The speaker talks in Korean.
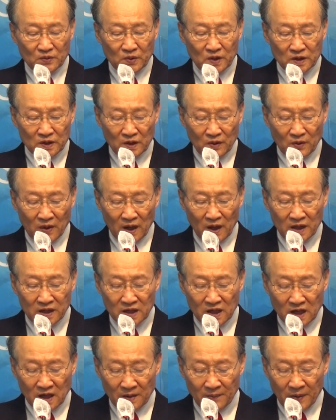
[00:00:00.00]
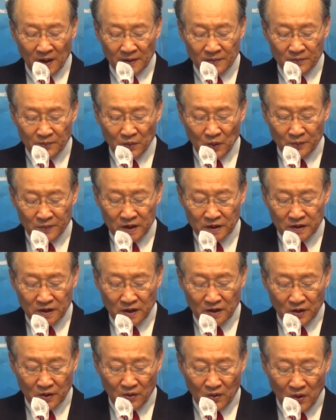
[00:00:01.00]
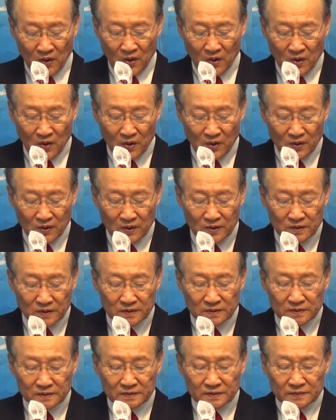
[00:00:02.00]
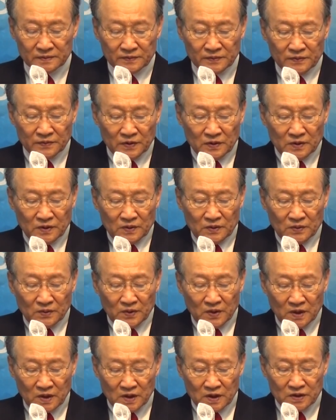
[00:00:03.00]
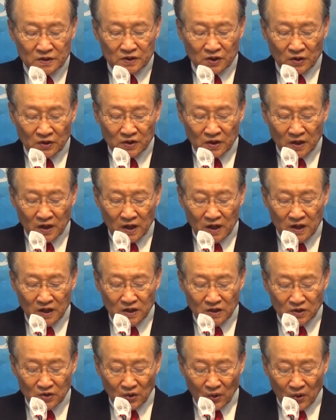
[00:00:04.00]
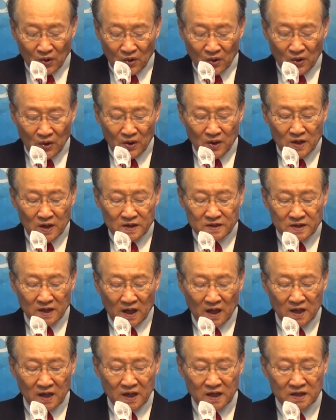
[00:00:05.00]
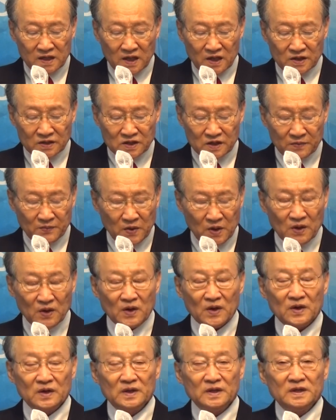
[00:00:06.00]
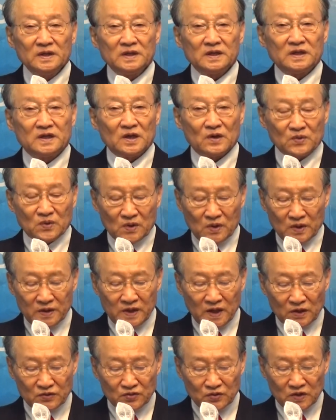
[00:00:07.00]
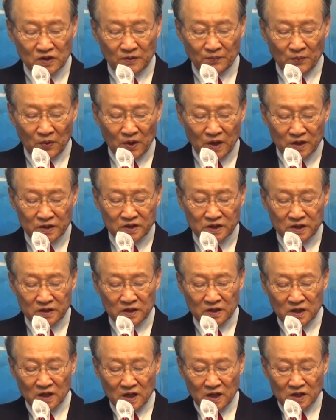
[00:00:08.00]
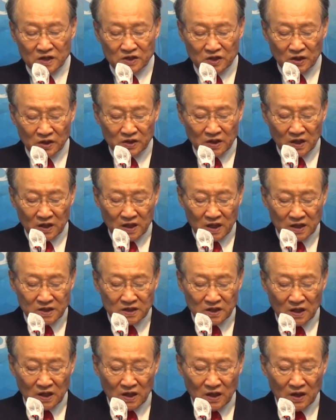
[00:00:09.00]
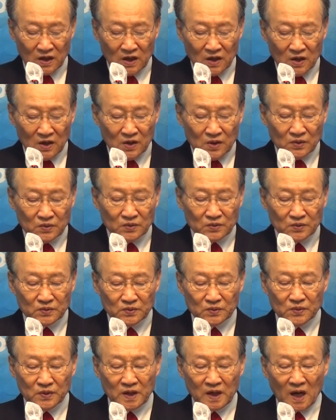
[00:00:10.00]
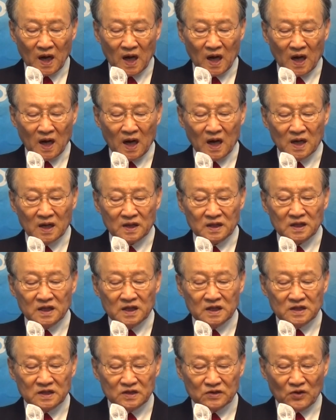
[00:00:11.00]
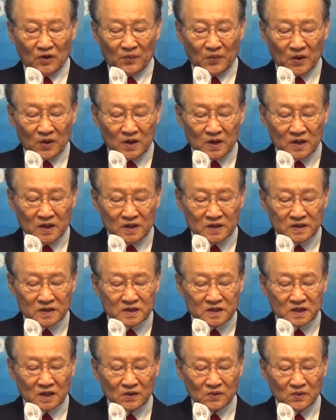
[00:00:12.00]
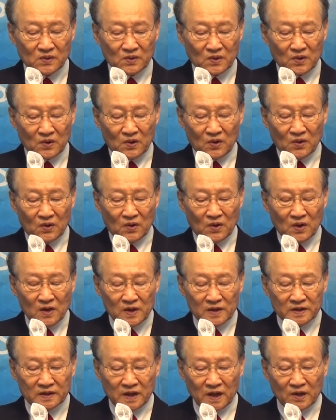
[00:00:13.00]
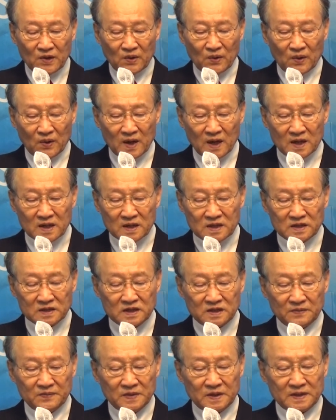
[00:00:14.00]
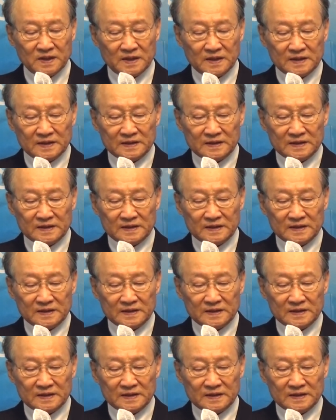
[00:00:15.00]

우리들과 연합한 몸이 되었고 우리는 성령의 인도로 살게 되었으며 결국은 예수님 보내신 성령께서 우리가 어딘지도 모르는 천국으로 데리고 갈 것입니다.